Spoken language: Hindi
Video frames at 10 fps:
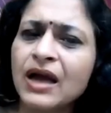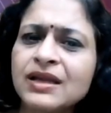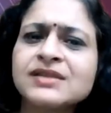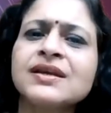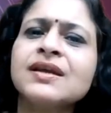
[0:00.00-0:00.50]

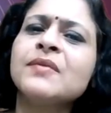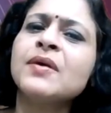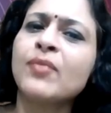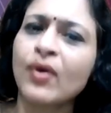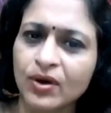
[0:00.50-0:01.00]
आलस्य
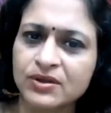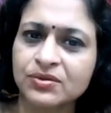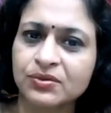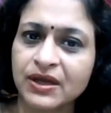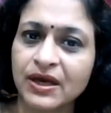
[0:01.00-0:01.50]
इनमें
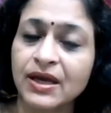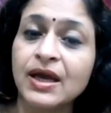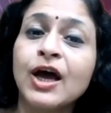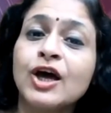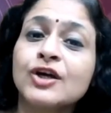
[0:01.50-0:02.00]
बहुत होता
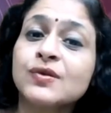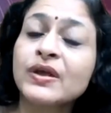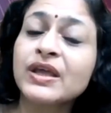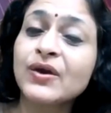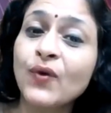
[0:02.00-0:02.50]
है
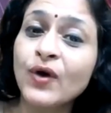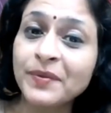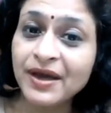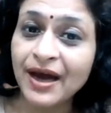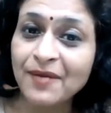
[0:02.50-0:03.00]
तो
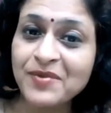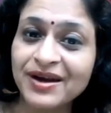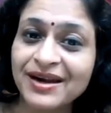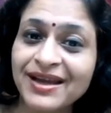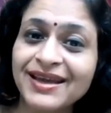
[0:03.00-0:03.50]
कोई भी काम
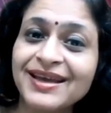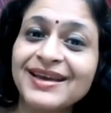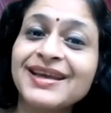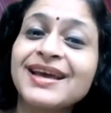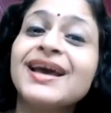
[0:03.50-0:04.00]
करने
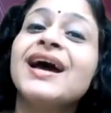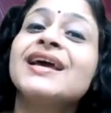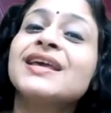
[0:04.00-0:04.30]
के लिए